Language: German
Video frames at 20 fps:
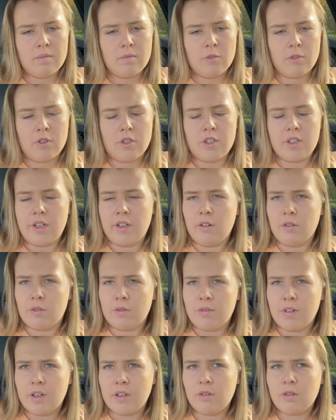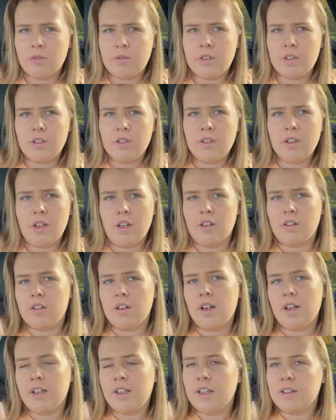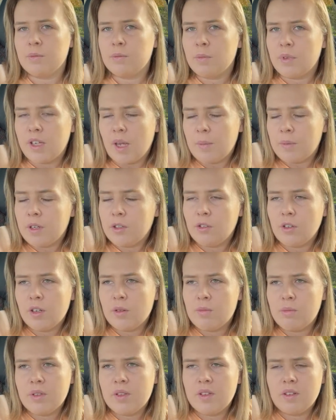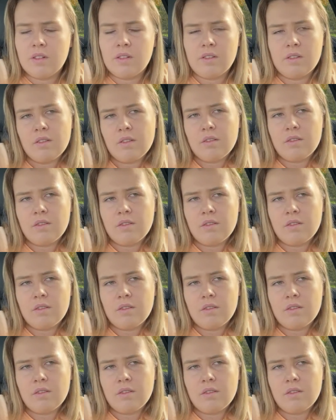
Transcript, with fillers: und ich kein Auto fahren durfte, ja klar, ich, ich habe natürlich ein bisschen